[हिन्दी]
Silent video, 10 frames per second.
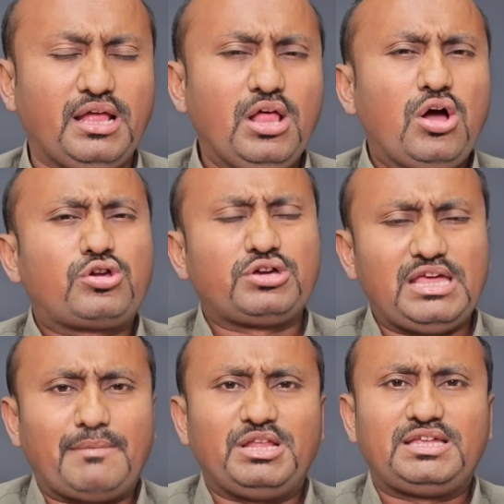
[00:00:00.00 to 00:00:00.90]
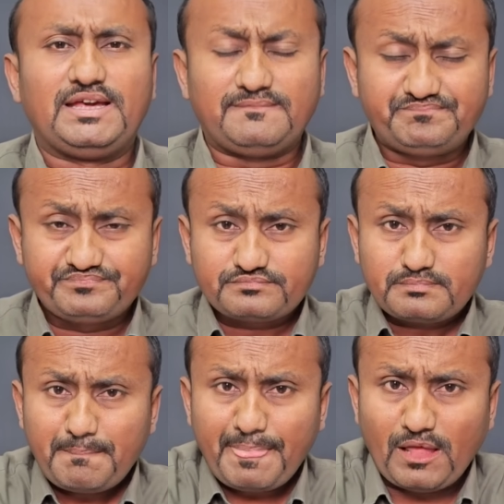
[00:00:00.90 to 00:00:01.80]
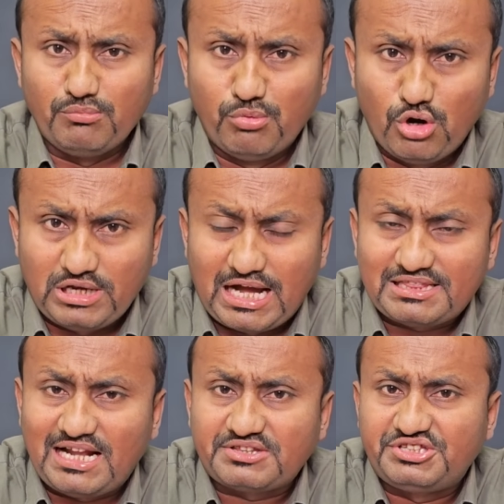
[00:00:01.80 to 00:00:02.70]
क्योंकि आप देखिए वो लगातार